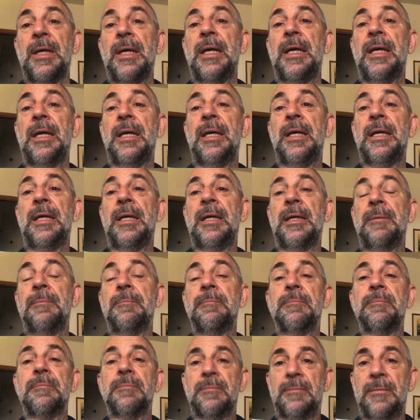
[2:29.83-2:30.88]

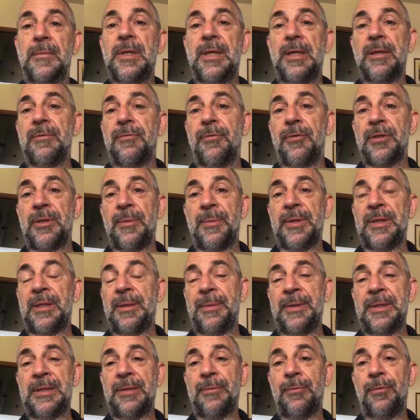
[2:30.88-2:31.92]
ehm, che
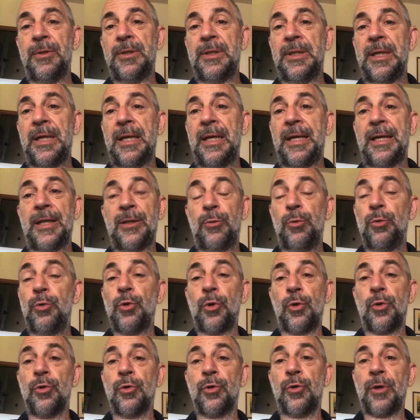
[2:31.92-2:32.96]
fondamentalmente vuol dire che tutto
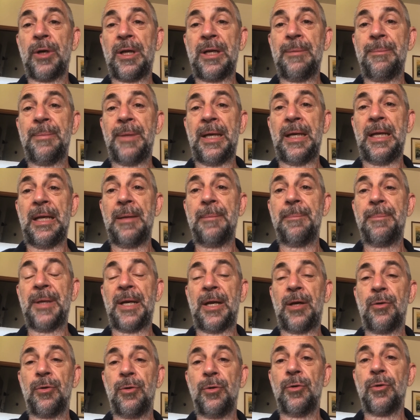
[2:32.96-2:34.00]
concorre al bene per
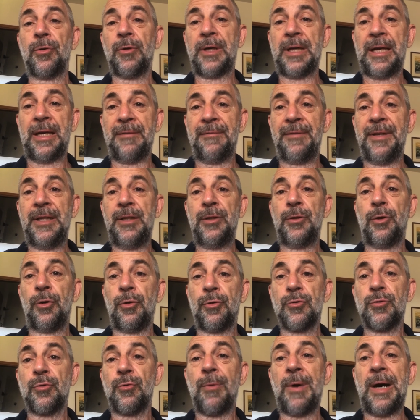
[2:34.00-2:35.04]
coloro che avendo lo
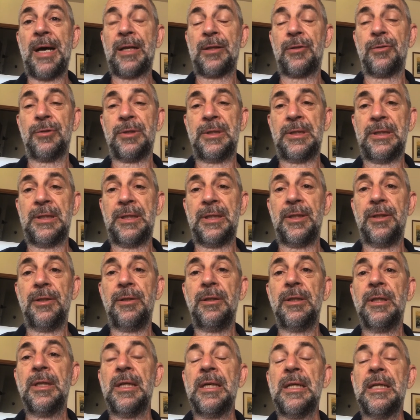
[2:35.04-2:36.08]
sguardo di Dio
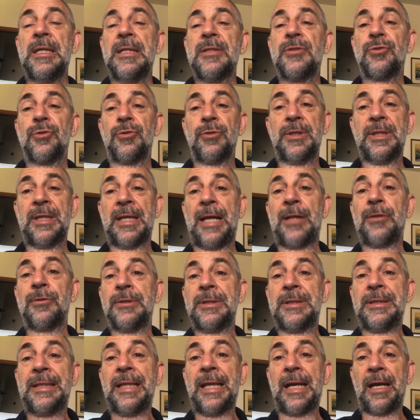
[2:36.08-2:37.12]
sono in grado di
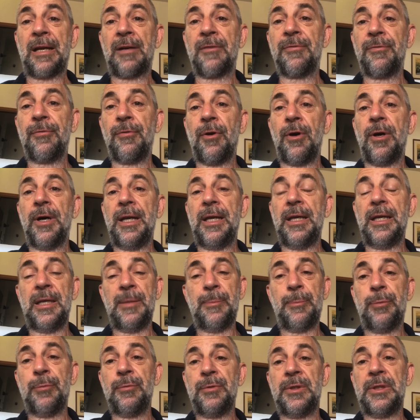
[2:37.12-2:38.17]
tirar fuori i
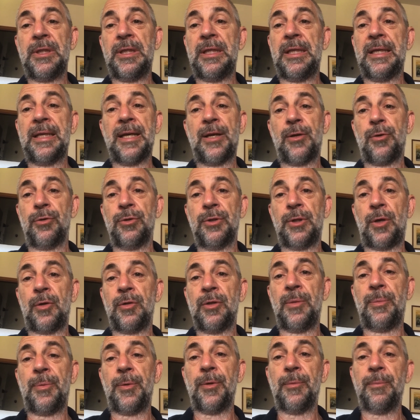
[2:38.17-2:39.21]
puntini che contano di
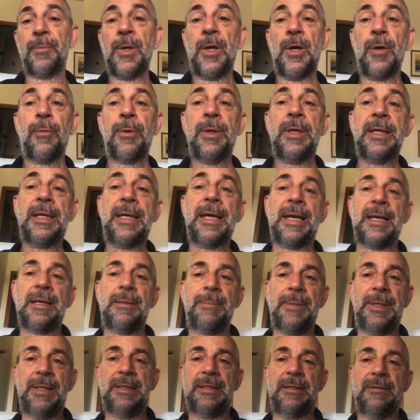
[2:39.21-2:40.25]
più, quelli che
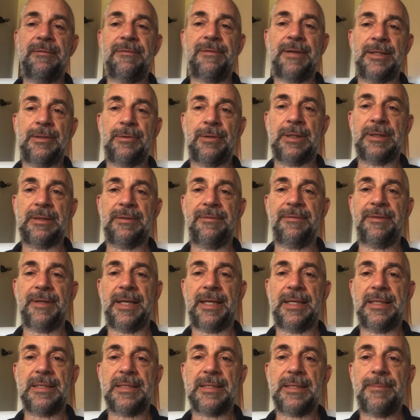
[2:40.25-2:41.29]
realmente fanno la
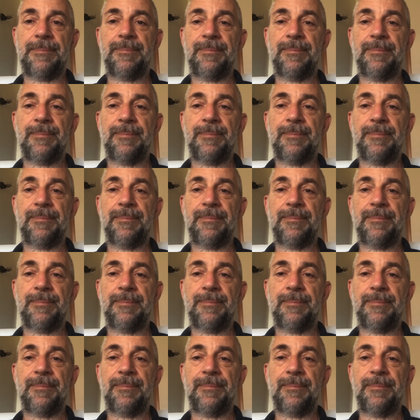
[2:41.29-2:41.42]
differenza.